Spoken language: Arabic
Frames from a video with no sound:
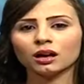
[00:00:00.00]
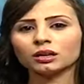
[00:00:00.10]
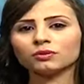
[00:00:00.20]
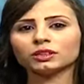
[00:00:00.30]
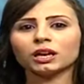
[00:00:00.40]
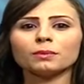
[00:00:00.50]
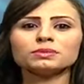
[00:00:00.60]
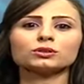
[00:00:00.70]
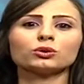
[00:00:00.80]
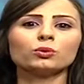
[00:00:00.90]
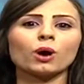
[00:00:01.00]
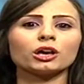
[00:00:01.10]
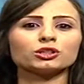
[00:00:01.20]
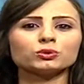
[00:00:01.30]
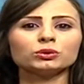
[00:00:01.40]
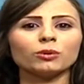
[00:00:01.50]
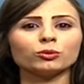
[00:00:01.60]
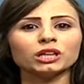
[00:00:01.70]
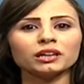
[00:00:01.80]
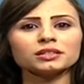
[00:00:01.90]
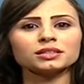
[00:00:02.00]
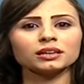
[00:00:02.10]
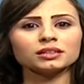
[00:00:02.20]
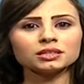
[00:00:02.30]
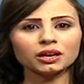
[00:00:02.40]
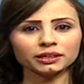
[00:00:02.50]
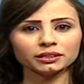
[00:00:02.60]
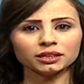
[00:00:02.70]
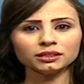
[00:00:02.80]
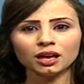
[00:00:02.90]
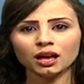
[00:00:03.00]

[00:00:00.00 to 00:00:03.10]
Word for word: رفض 25 مدرسا إسرائيليا